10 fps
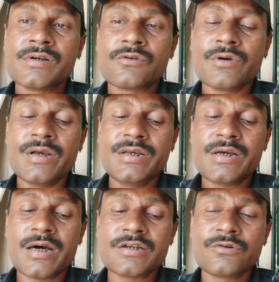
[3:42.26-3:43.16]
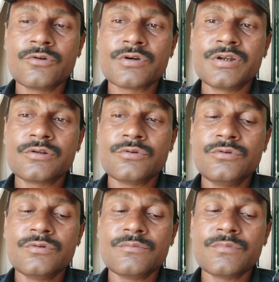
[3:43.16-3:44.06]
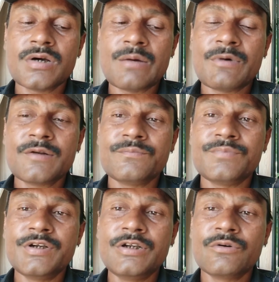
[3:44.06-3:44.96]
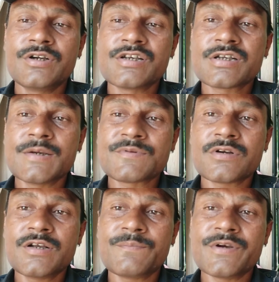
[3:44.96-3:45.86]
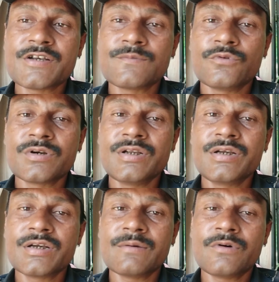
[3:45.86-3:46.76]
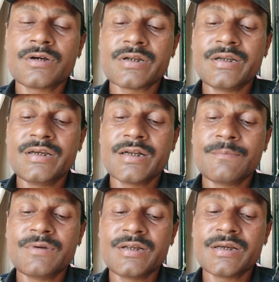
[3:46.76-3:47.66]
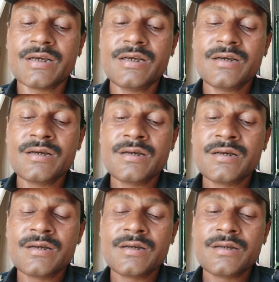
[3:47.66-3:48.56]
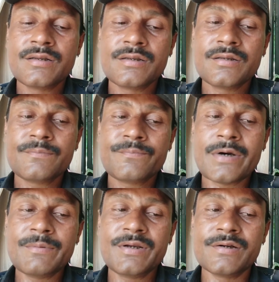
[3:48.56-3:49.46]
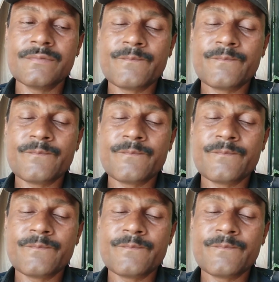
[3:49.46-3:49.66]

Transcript: তো এই কাজগুলো কিন্তু আমার ভিডিও ডিসক্রিপশনে ফেসবুক লিঙ্ক এবং টেলিগ্রাম লিঙ্কে পাবেন